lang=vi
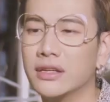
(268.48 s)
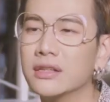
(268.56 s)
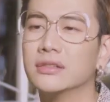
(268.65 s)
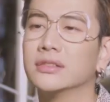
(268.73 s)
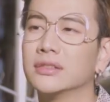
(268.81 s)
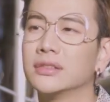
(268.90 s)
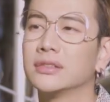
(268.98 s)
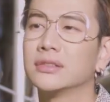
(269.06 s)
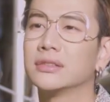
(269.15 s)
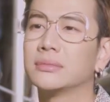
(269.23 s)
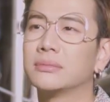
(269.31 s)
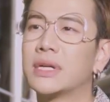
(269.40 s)
Nhưng
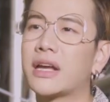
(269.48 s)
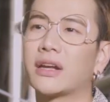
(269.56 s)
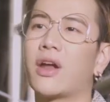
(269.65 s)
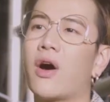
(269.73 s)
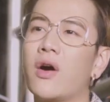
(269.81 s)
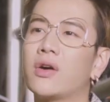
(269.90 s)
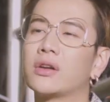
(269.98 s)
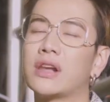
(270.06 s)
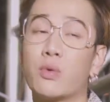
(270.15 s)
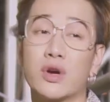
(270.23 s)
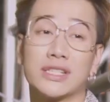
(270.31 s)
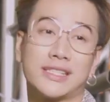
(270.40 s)
bên cạnh đó
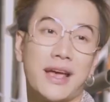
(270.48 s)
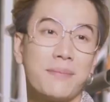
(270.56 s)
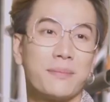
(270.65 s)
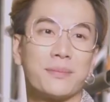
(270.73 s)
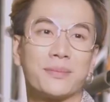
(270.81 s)
là một người sếp